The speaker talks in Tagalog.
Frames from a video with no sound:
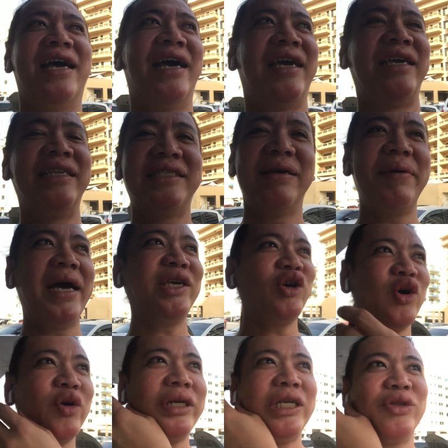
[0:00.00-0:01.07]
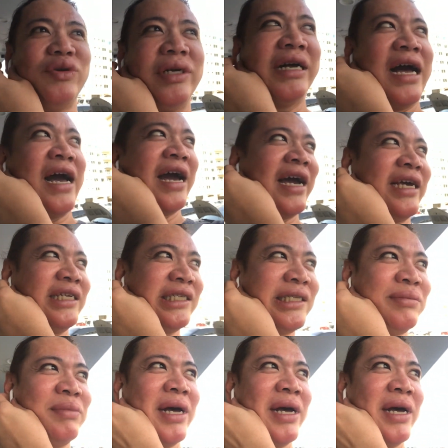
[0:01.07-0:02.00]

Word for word: Ayan, samahan nyo ako dito guys.